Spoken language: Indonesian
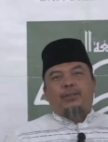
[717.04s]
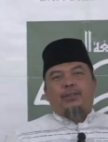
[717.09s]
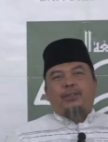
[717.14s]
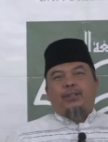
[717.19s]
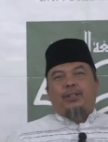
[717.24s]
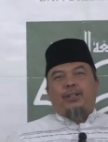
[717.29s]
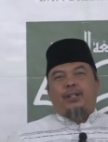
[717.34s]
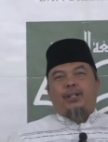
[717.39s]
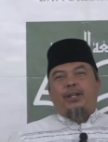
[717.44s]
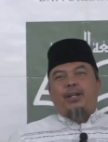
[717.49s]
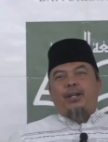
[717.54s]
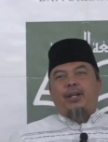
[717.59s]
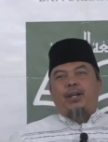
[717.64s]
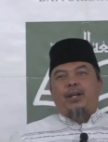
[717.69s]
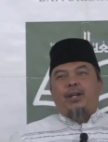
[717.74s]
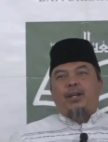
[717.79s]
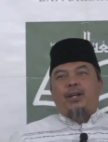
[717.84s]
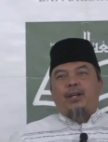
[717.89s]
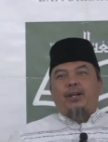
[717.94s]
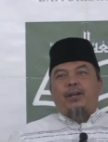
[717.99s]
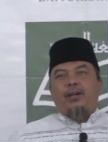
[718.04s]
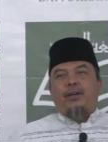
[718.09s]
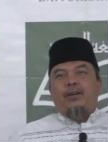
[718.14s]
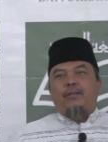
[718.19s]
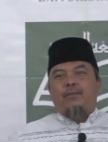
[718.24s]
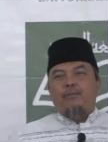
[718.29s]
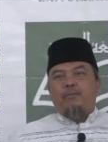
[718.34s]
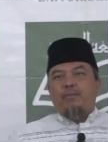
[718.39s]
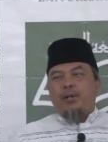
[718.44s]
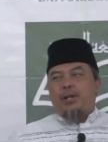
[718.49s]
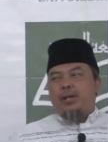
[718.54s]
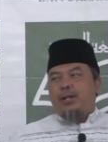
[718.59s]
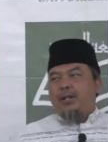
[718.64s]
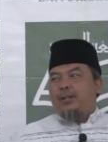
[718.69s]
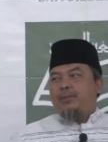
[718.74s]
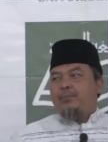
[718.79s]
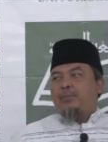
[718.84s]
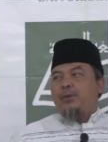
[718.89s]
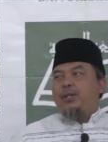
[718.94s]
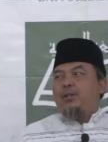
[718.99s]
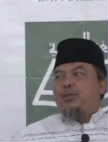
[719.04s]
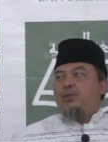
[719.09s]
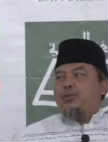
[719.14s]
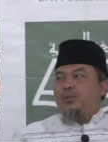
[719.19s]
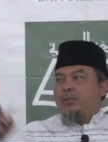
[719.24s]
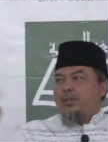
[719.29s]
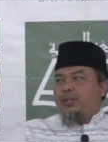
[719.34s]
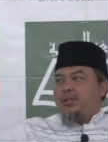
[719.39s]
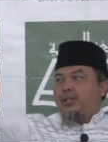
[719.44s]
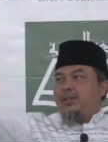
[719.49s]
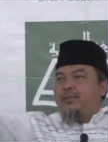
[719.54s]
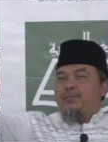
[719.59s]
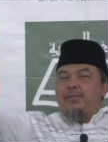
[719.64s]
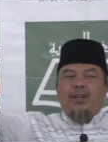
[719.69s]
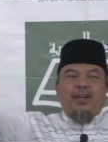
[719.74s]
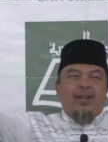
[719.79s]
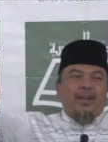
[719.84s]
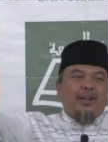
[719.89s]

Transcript: Tiga. Empat. Pintu bahasa Arabnya.